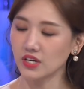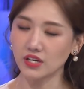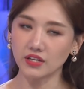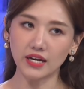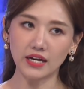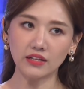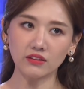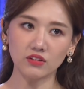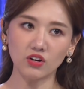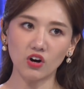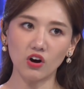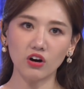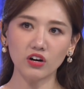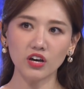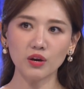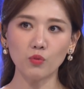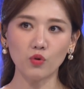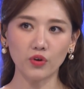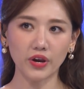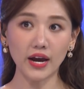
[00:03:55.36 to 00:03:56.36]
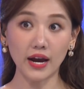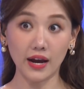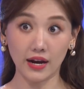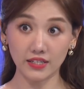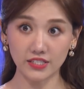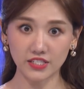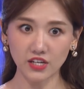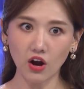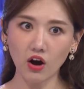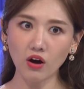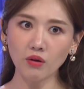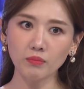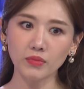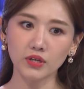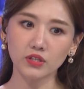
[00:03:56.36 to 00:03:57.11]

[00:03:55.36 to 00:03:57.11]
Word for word: chị đã từng ở cái một cái hàng xóm